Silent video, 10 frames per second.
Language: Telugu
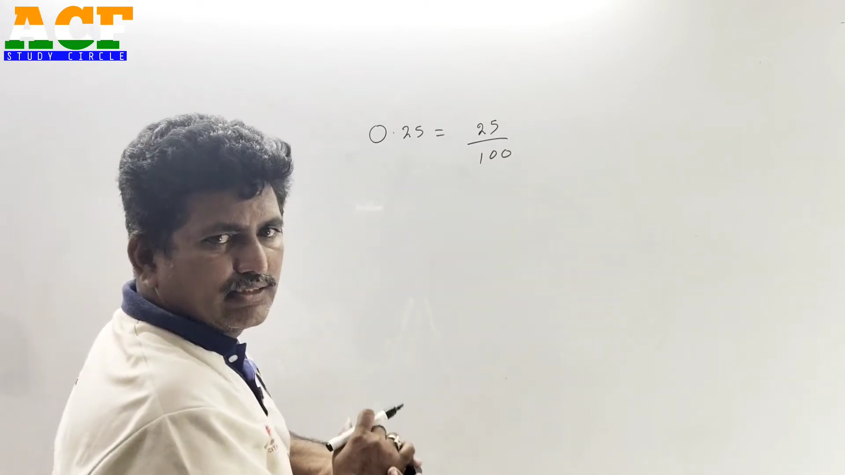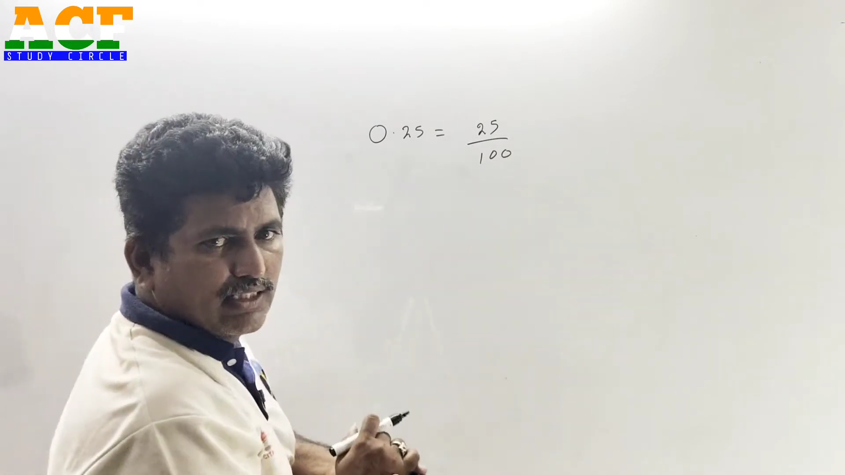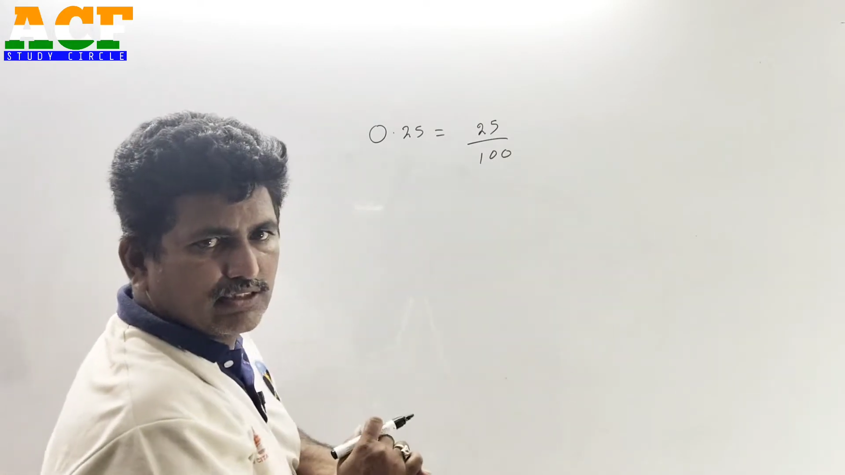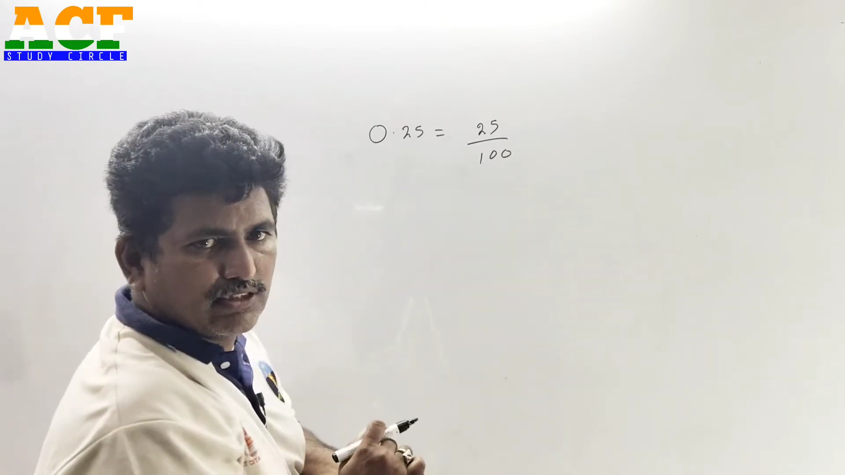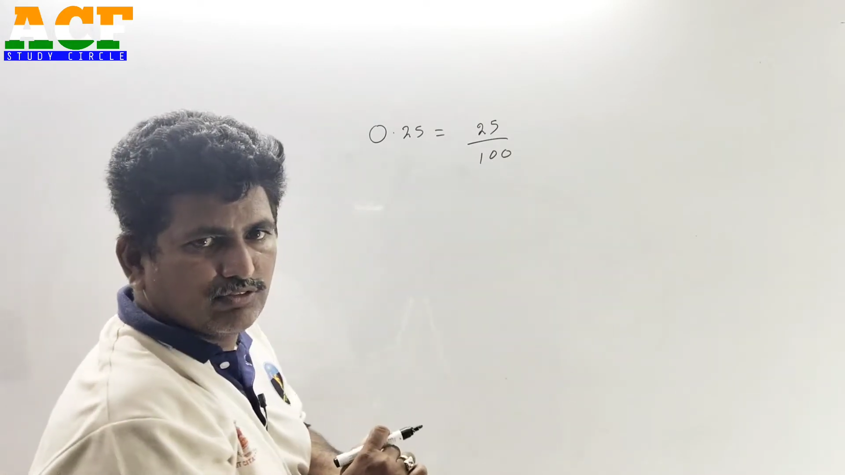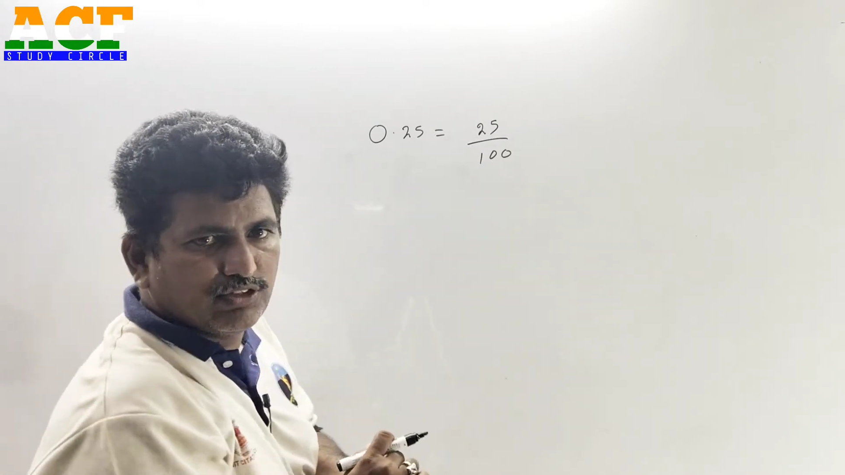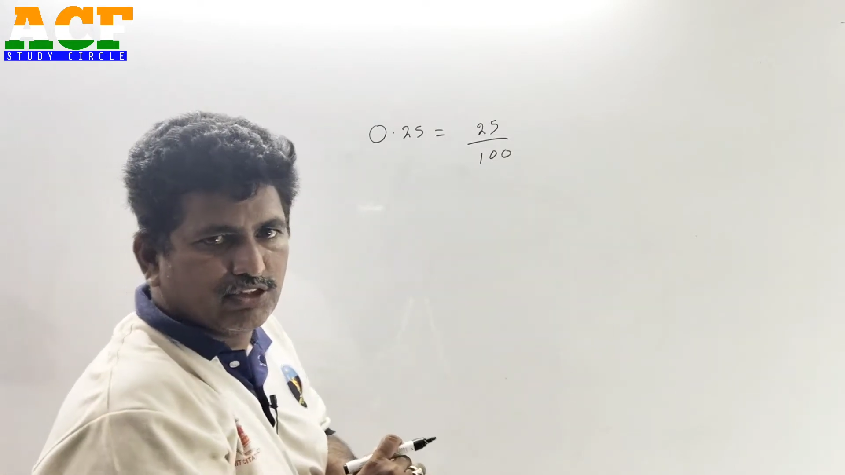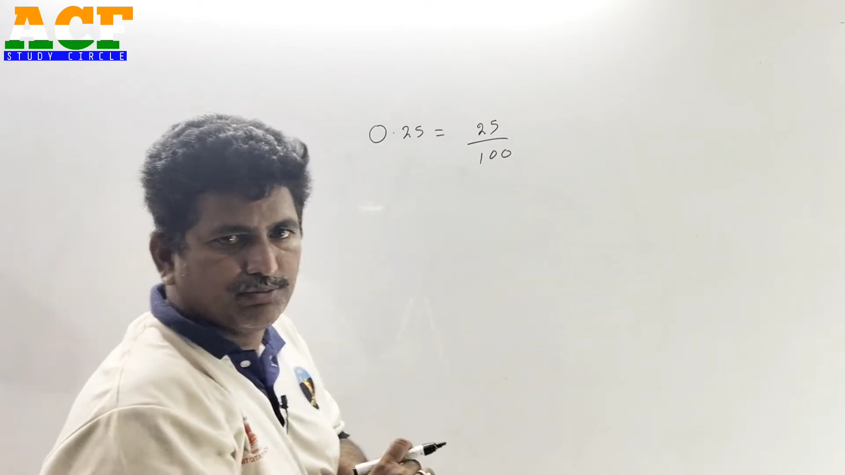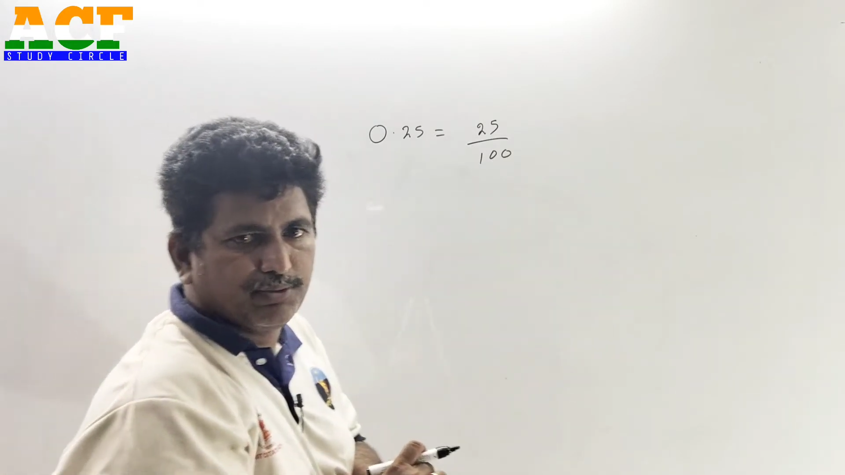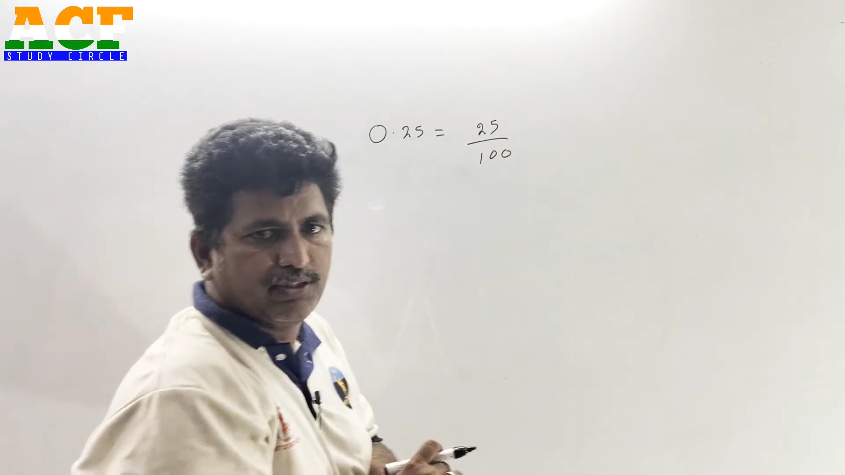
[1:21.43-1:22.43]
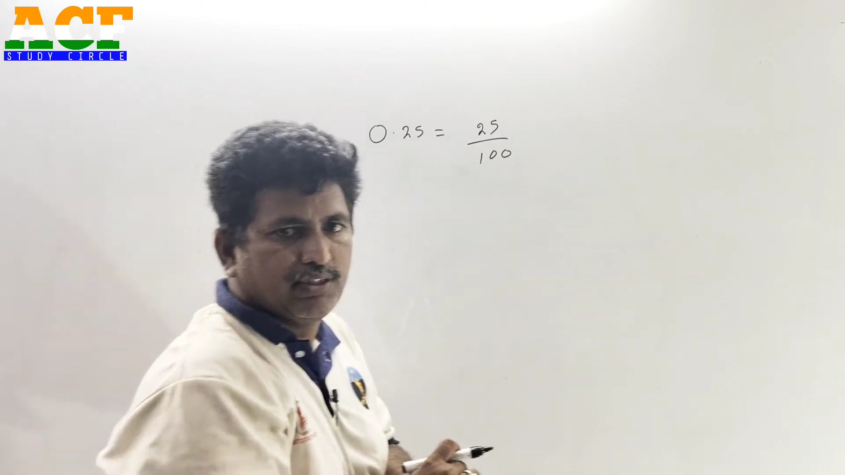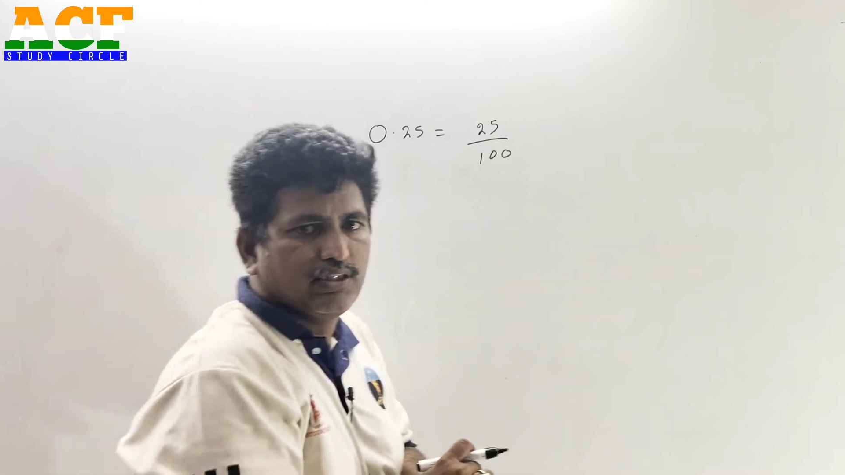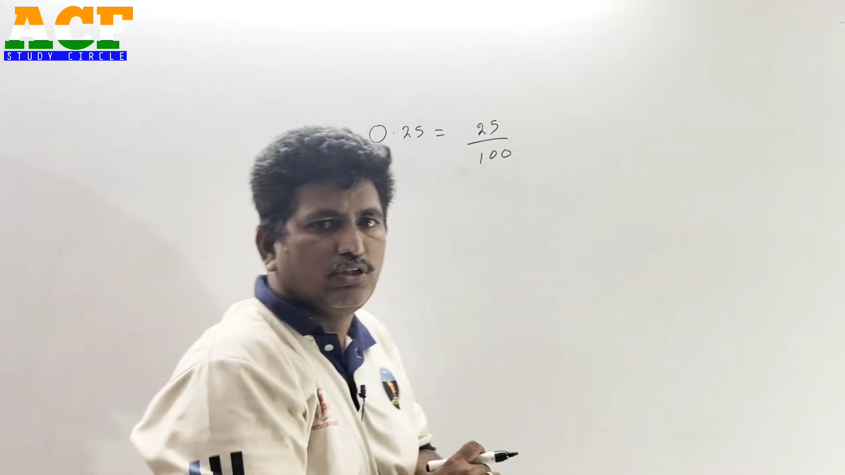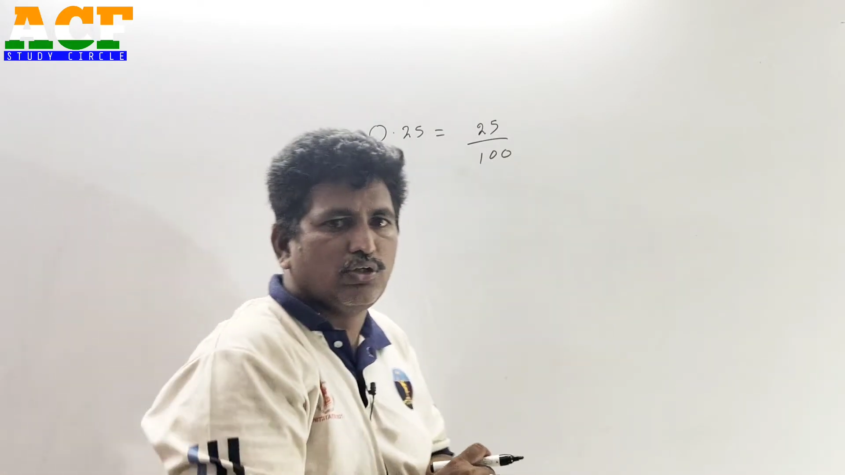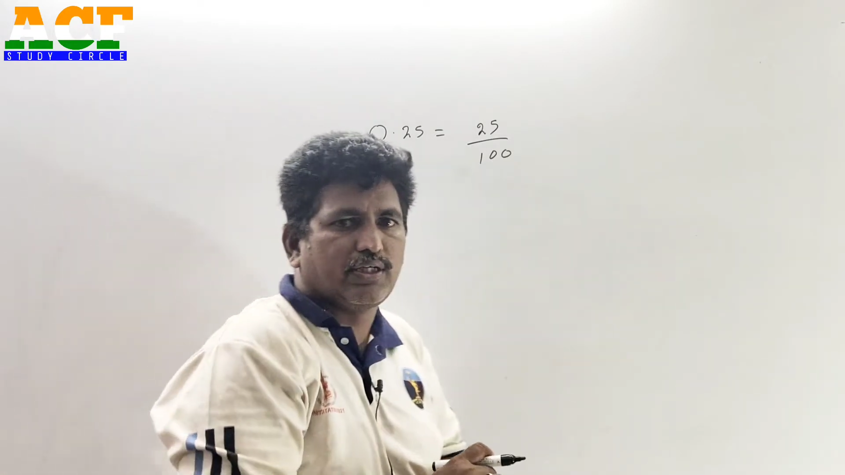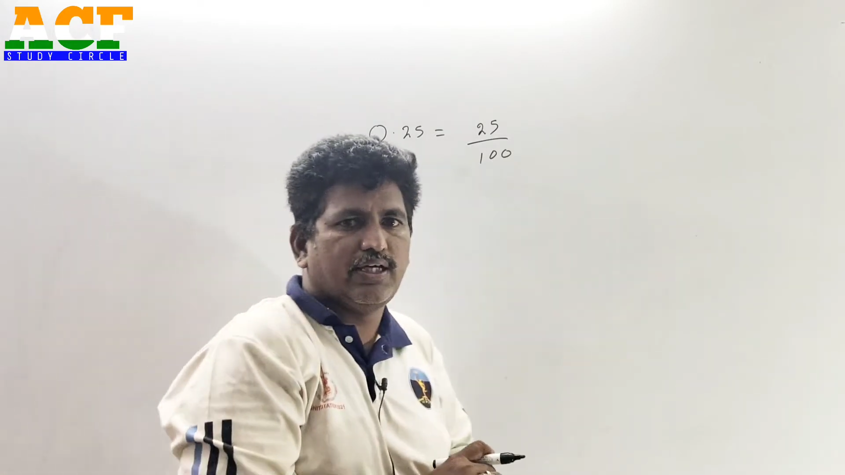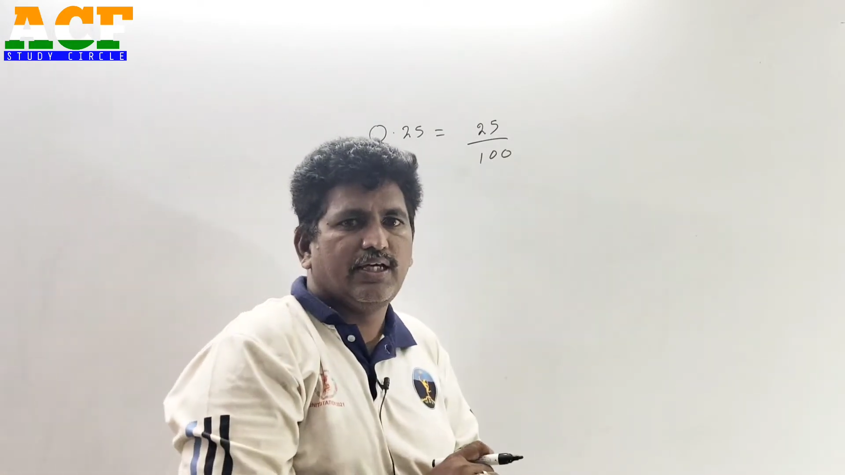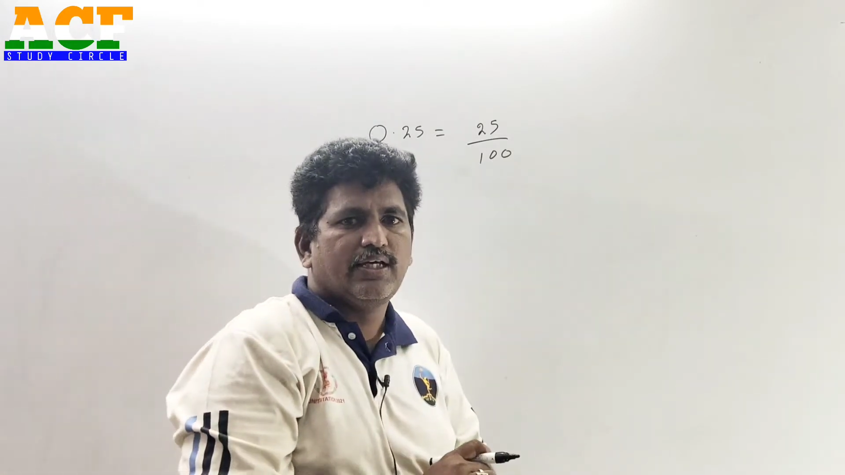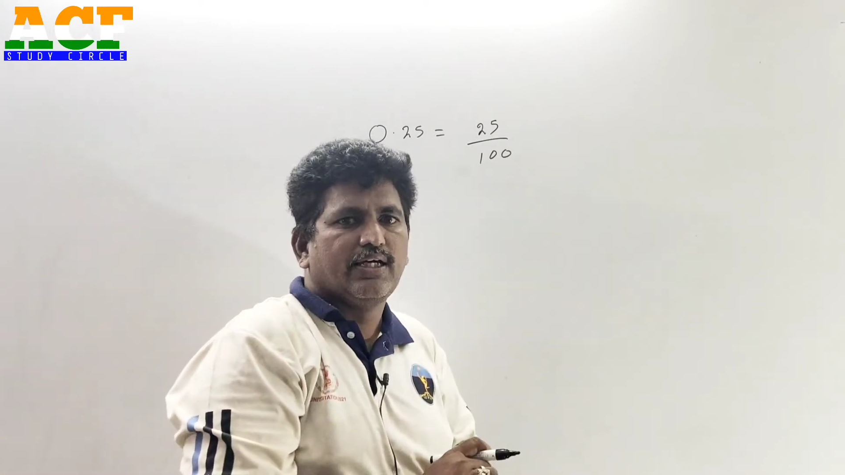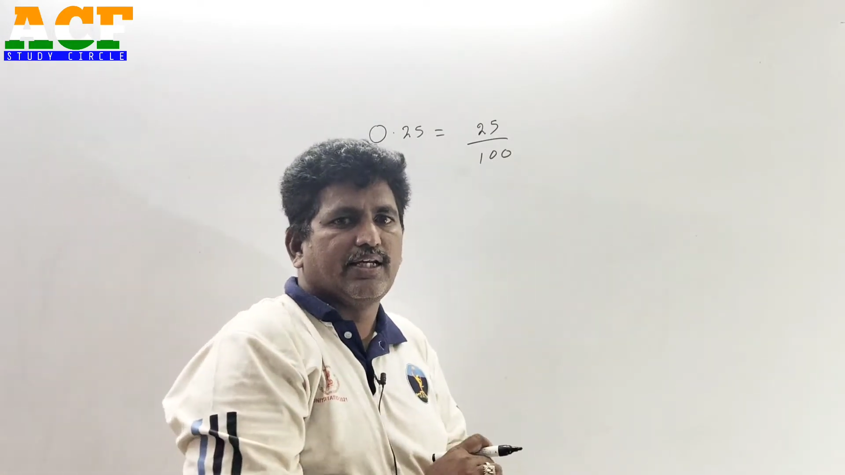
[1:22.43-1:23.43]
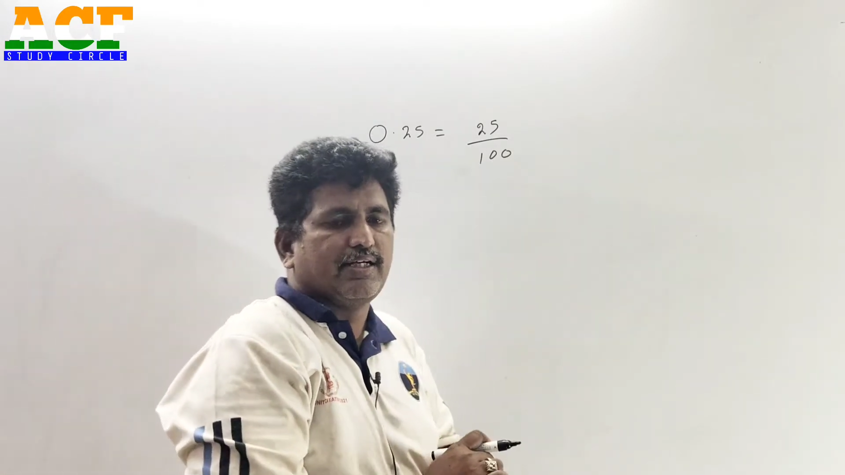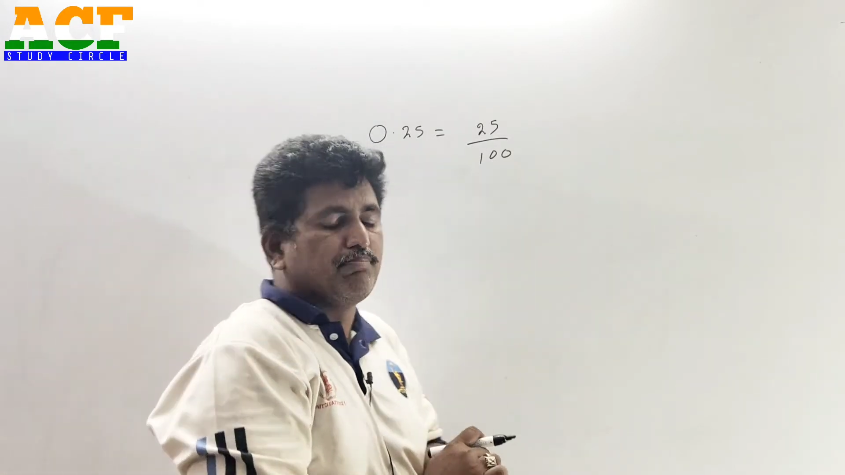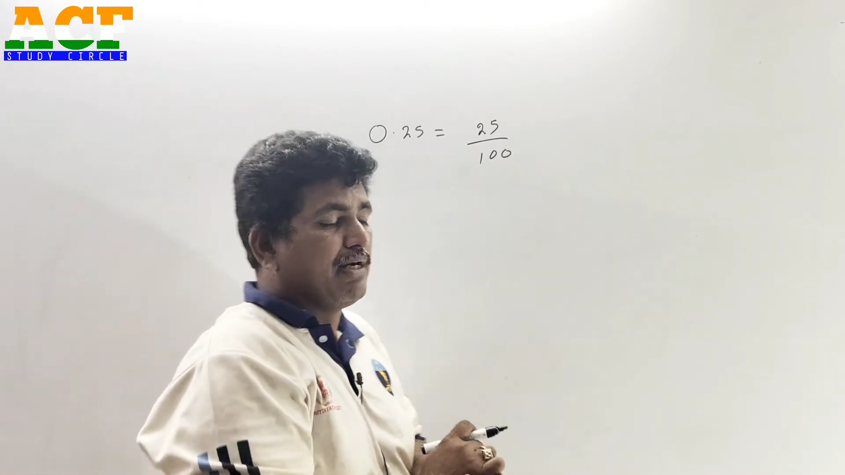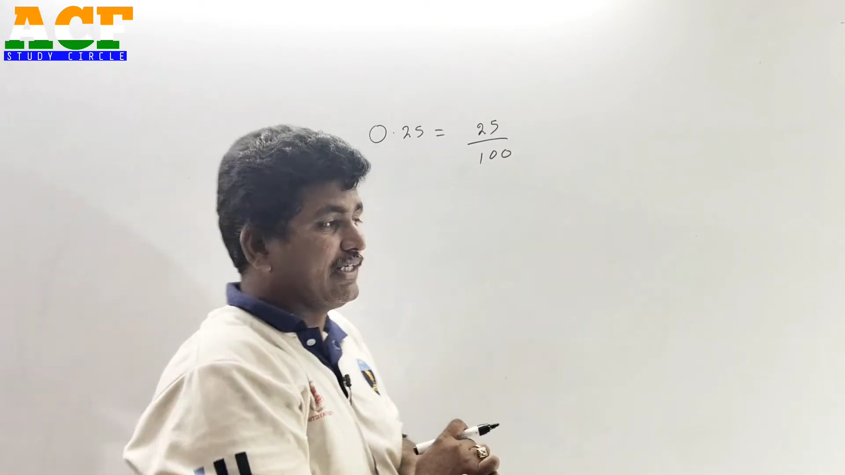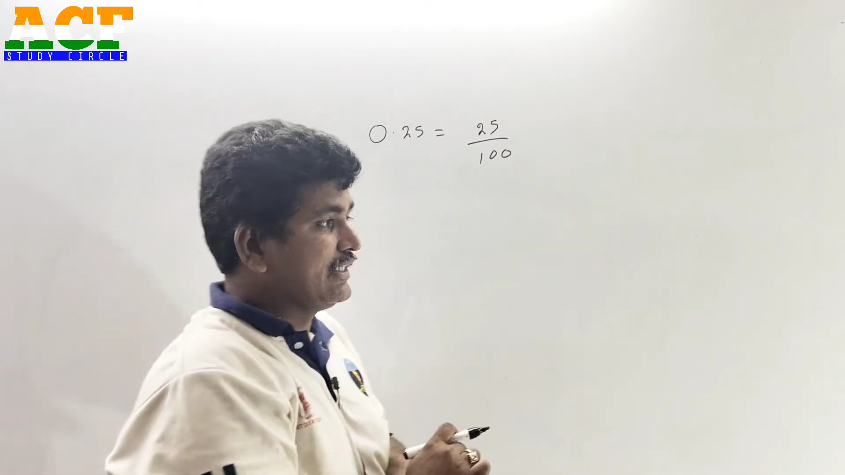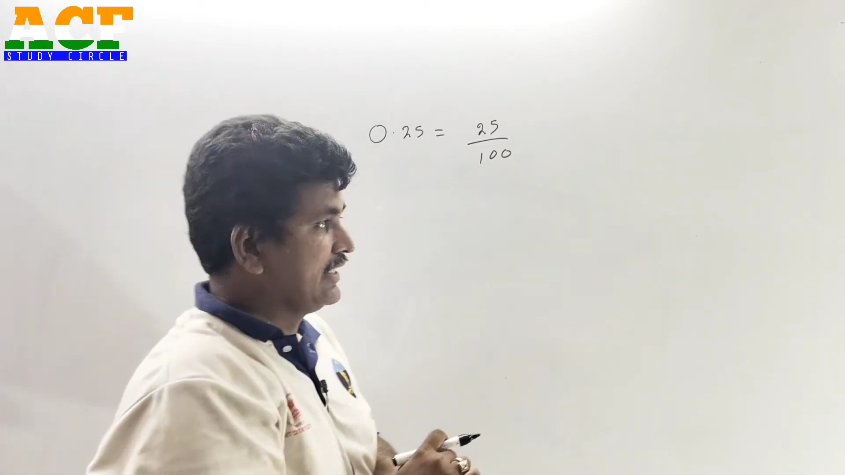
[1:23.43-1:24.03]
తెలిసిన విషయమే ఓకే రైట్ బట్